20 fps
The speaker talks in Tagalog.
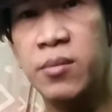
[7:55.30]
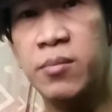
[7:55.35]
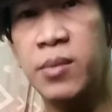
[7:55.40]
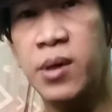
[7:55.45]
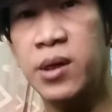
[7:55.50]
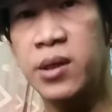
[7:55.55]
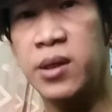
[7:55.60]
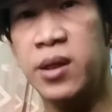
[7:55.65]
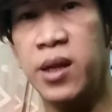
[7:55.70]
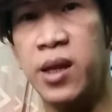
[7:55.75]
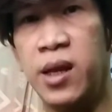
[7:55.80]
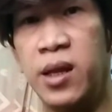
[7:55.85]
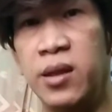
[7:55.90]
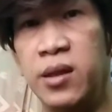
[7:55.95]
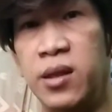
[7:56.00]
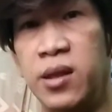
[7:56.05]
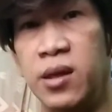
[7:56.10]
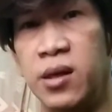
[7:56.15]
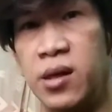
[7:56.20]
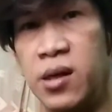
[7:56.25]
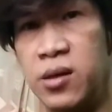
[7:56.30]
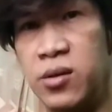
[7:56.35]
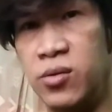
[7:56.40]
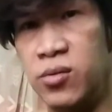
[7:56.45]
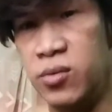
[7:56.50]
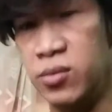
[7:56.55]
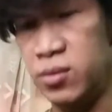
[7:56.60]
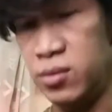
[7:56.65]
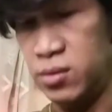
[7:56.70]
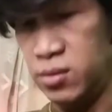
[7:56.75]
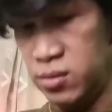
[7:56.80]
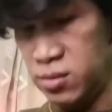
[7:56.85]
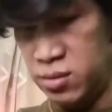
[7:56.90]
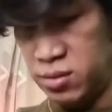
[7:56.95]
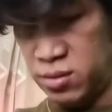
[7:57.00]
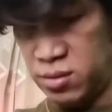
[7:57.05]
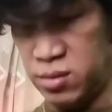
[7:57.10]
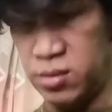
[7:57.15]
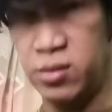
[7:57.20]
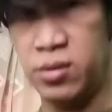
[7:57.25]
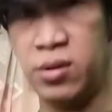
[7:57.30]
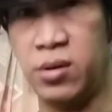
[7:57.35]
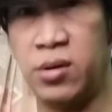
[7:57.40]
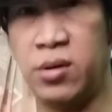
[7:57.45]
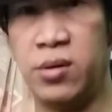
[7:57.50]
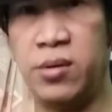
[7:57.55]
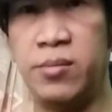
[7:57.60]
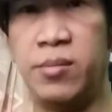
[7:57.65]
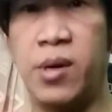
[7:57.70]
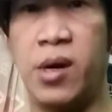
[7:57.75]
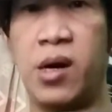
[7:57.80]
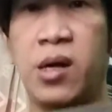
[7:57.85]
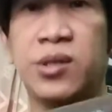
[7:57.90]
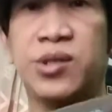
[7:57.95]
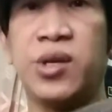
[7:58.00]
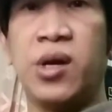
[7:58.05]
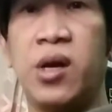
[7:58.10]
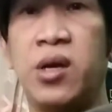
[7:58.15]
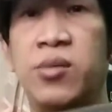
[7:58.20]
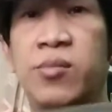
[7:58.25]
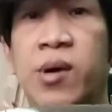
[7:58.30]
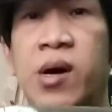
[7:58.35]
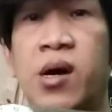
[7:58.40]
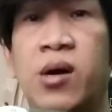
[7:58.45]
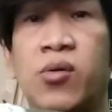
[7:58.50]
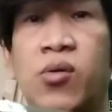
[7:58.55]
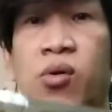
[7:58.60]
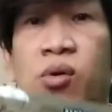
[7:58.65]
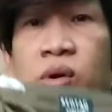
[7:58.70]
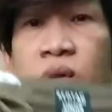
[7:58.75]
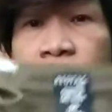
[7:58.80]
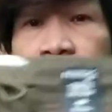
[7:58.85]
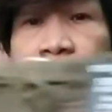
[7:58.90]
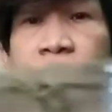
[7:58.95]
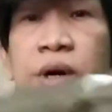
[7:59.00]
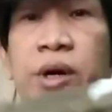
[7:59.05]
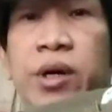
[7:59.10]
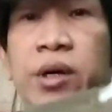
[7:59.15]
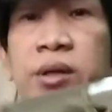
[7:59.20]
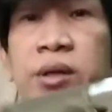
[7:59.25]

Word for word: Mga trending ngayon. Mga, at saka yung mga color.